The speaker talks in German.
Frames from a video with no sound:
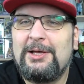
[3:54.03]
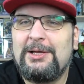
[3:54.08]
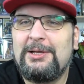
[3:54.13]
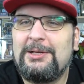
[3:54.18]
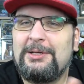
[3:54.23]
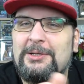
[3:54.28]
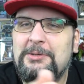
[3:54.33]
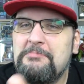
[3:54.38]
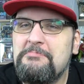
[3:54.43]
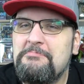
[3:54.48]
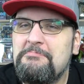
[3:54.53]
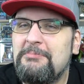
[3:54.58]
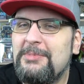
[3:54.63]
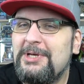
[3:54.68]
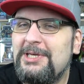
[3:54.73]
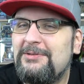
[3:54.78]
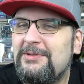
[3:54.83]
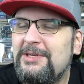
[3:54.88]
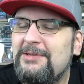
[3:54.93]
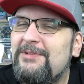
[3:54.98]
Ähm,
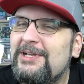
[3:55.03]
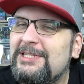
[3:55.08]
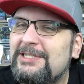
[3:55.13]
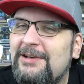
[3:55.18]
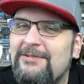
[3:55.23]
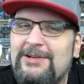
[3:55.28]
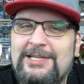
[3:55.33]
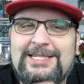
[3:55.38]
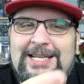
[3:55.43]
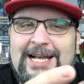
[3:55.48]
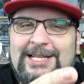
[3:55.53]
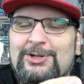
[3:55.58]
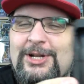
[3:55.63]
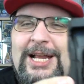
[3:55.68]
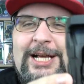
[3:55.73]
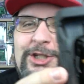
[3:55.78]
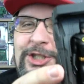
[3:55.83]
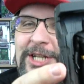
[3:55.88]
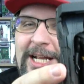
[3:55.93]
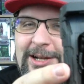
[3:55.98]
ich, ich weiß gar nicht, was es sein soll.
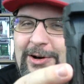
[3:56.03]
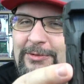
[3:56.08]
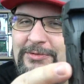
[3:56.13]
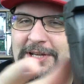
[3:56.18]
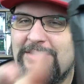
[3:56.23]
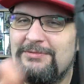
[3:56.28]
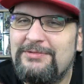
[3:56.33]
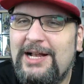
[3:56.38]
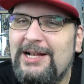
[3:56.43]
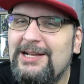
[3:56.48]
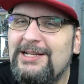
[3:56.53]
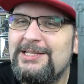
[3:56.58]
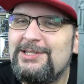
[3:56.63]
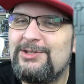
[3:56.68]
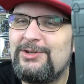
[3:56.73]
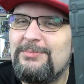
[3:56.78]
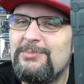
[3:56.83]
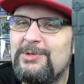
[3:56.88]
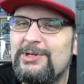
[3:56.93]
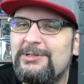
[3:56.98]
Er steht auf jeden Fall in
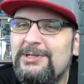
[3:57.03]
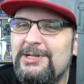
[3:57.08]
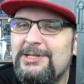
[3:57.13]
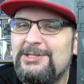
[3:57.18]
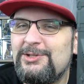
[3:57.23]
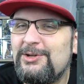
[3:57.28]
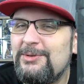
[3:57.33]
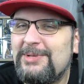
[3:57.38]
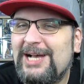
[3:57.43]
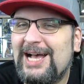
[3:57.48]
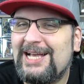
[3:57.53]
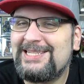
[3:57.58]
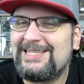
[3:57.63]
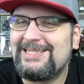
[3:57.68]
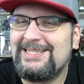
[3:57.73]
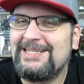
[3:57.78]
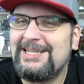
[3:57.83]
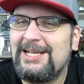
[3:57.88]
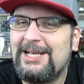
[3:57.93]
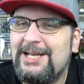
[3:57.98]
so einem, in so einem
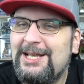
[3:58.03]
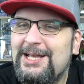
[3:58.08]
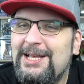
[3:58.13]
Kasten.